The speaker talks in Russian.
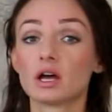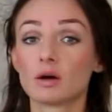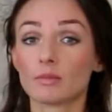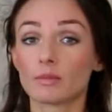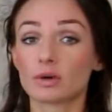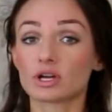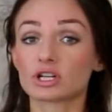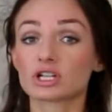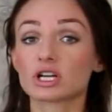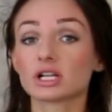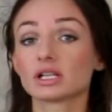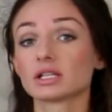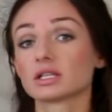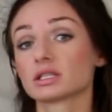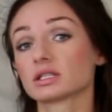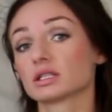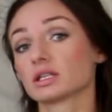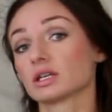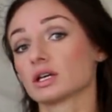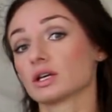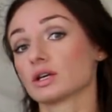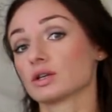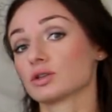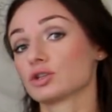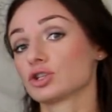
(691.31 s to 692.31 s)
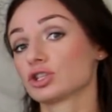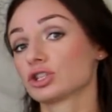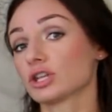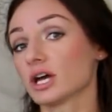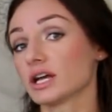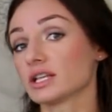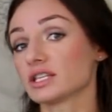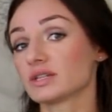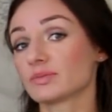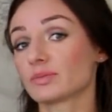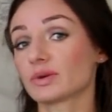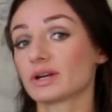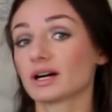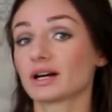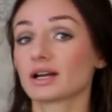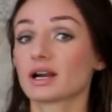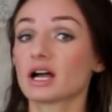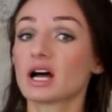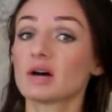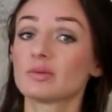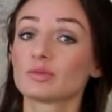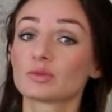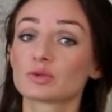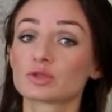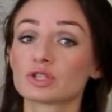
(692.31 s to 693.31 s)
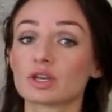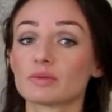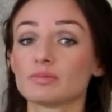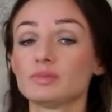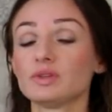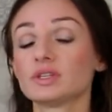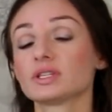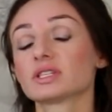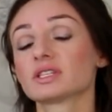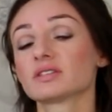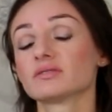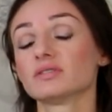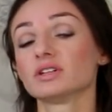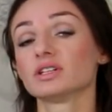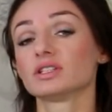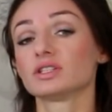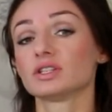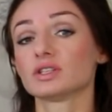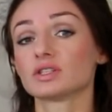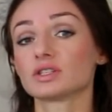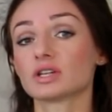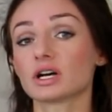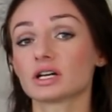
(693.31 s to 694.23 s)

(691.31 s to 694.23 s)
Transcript: пожалуйста, читайте программу, записывайтесь.